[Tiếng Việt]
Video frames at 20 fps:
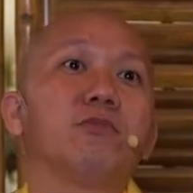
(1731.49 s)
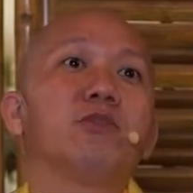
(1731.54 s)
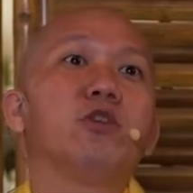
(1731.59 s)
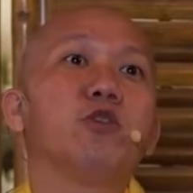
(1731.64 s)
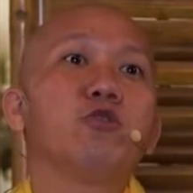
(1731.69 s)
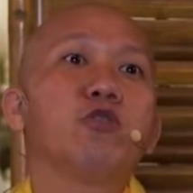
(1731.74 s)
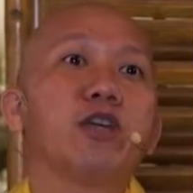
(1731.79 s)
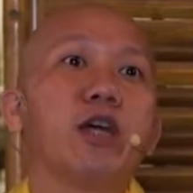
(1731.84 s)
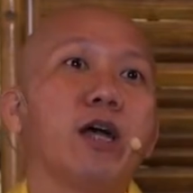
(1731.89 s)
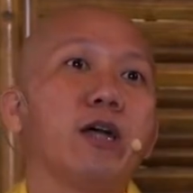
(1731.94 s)

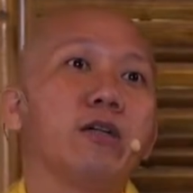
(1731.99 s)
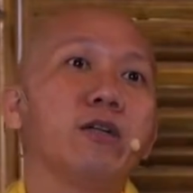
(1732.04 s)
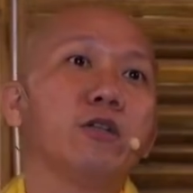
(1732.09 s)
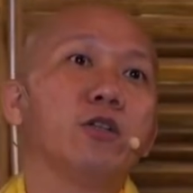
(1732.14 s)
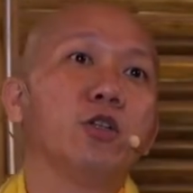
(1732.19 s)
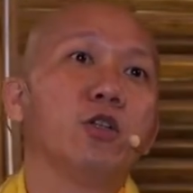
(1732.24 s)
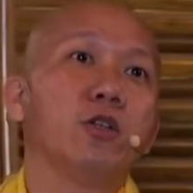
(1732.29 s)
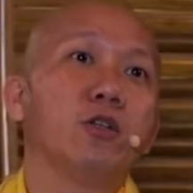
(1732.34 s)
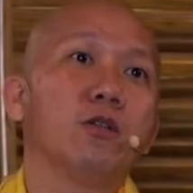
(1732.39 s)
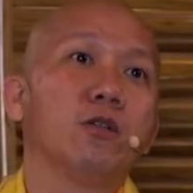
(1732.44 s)
chịu
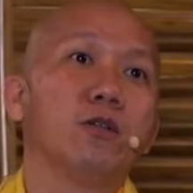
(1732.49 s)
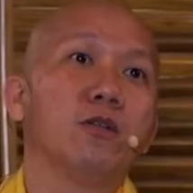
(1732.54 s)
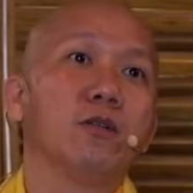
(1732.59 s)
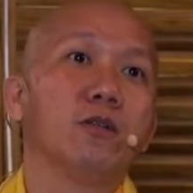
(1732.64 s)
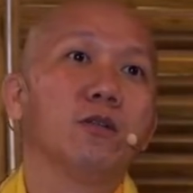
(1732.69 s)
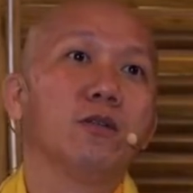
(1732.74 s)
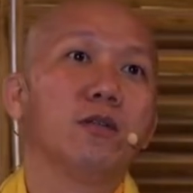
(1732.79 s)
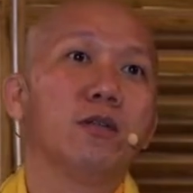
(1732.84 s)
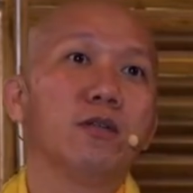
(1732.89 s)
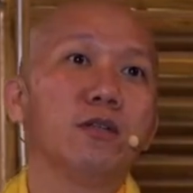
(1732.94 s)
trận
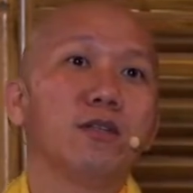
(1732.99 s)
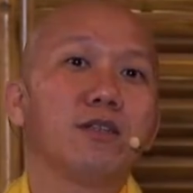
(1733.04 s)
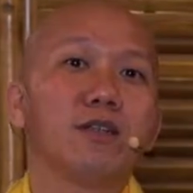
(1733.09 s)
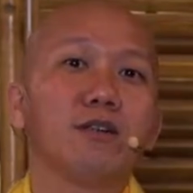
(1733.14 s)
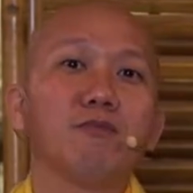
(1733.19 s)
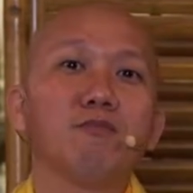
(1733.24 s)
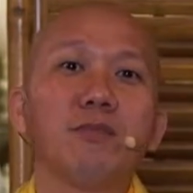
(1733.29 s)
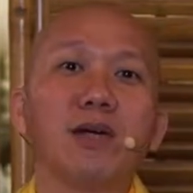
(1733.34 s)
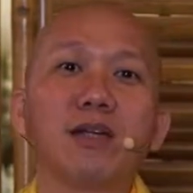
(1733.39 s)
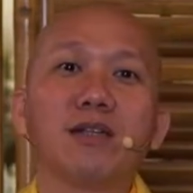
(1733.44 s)
cho nên
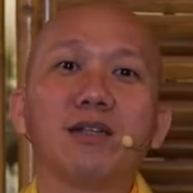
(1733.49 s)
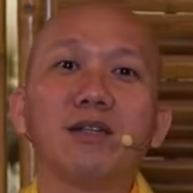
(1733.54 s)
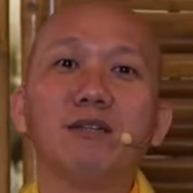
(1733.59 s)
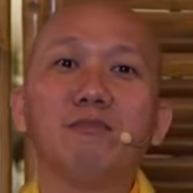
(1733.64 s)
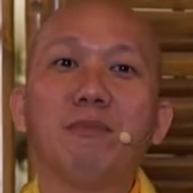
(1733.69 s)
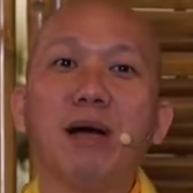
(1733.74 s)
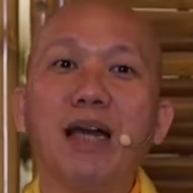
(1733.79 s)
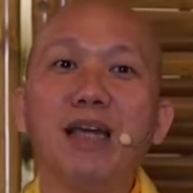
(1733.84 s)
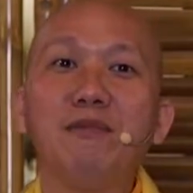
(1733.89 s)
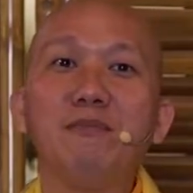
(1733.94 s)
trong bài
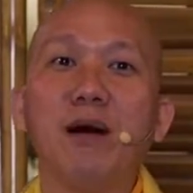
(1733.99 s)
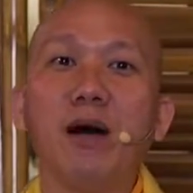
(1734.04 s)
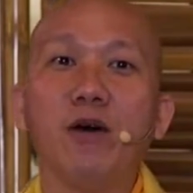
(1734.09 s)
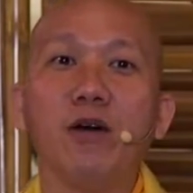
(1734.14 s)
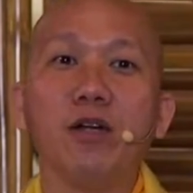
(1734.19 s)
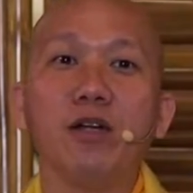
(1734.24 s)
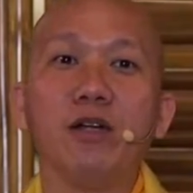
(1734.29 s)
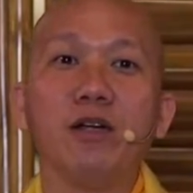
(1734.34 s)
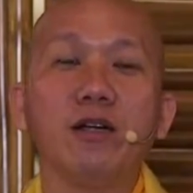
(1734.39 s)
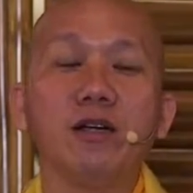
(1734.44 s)
kinh bảy
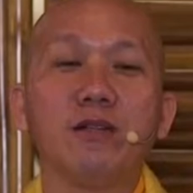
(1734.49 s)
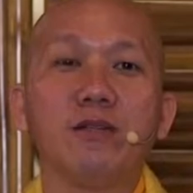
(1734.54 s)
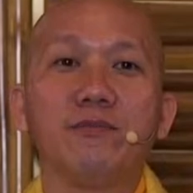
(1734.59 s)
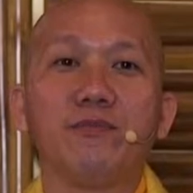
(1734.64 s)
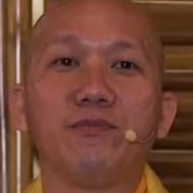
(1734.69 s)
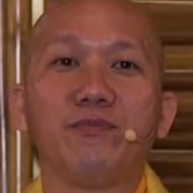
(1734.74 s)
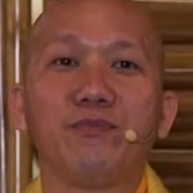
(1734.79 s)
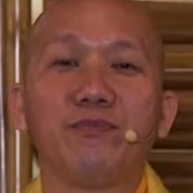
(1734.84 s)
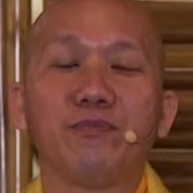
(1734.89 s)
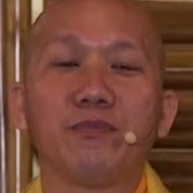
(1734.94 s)
mồi đó
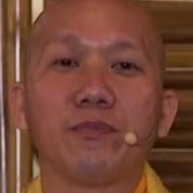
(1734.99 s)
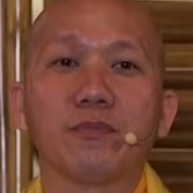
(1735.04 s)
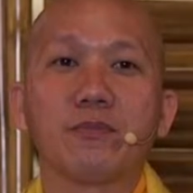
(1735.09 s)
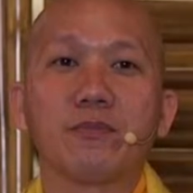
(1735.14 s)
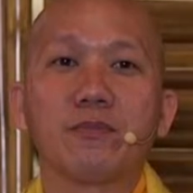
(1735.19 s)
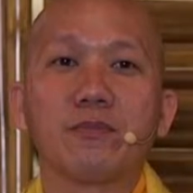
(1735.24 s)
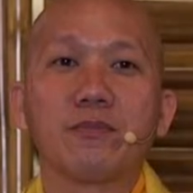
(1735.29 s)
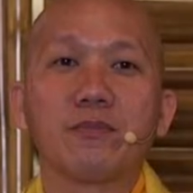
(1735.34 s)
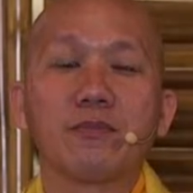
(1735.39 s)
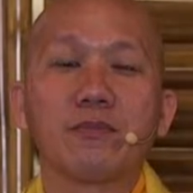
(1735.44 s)

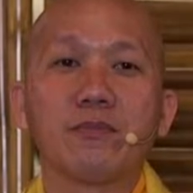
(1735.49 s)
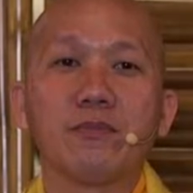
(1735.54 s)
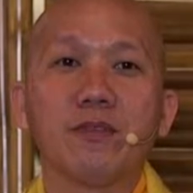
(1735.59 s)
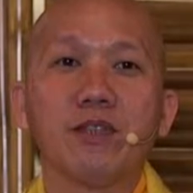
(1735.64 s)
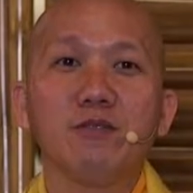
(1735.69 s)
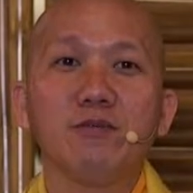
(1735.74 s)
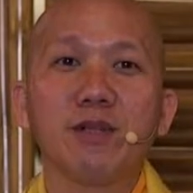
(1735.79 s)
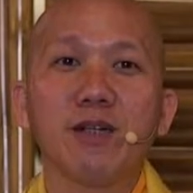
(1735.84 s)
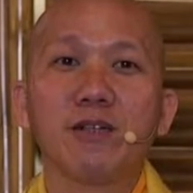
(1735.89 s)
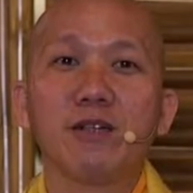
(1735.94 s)

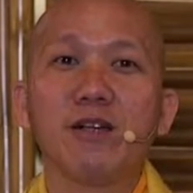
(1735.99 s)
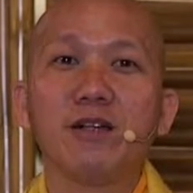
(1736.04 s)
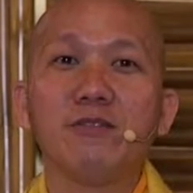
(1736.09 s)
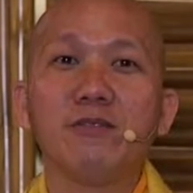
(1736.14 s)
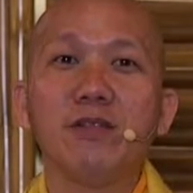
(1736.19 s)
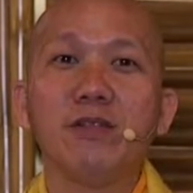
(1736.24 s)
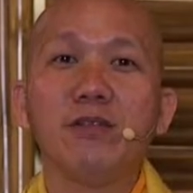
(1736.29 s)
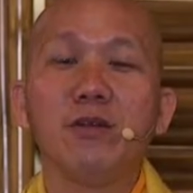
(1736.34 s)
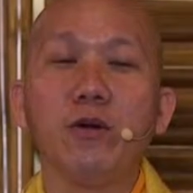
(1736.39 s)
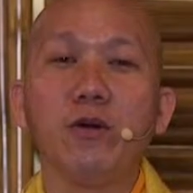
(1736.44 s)
đức phật có cái
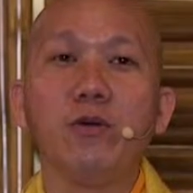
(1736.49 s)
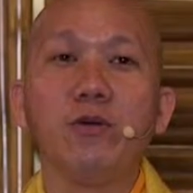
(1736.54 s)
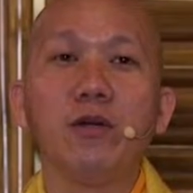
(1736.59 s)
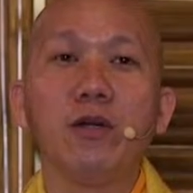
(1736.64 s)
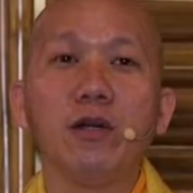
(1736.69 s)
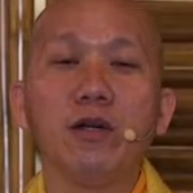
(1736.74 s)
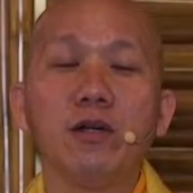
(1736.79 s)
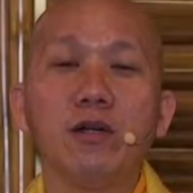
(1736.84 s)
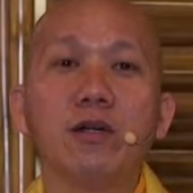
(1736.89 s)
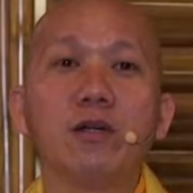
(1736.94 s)
ví dụ
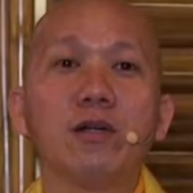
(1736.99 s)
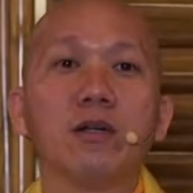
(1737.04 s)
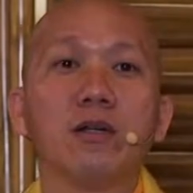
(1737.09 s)
đó